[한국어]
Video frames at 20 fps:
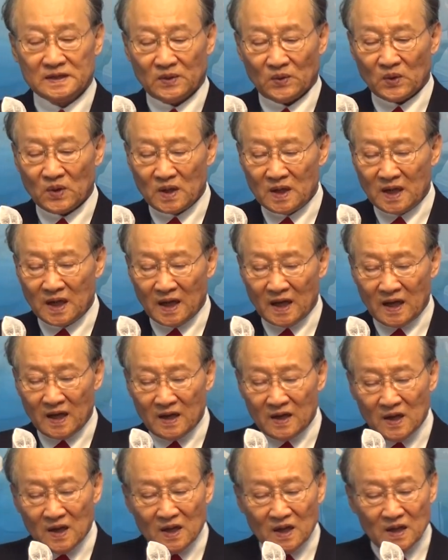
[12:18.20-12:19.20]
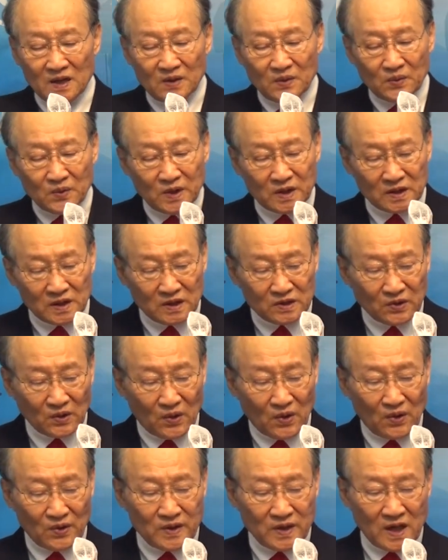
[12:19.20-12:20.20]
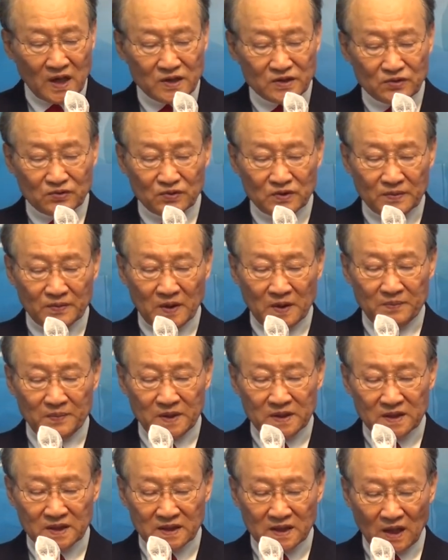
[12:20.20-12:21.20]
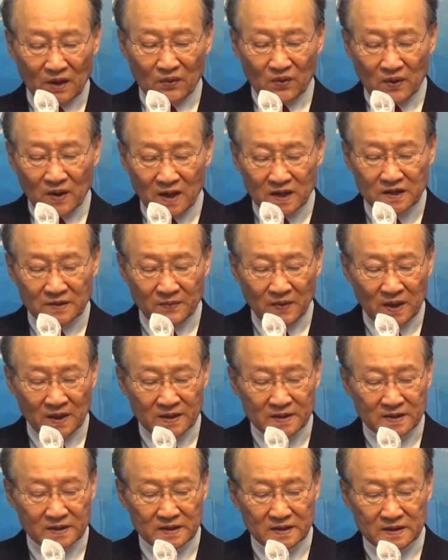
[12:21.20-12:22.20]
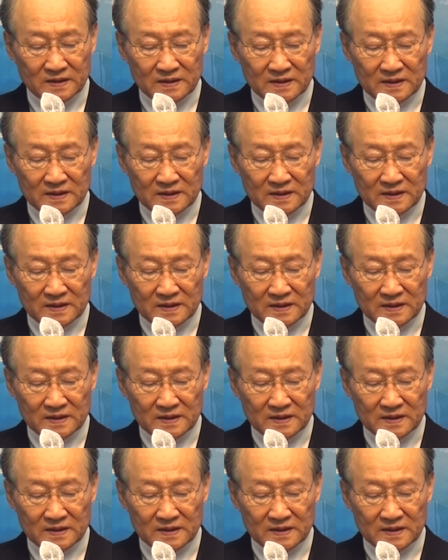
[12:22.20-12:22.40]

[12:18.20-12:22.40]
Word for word: 오늘날 우리들도 예수님을 믿는다고는 하지만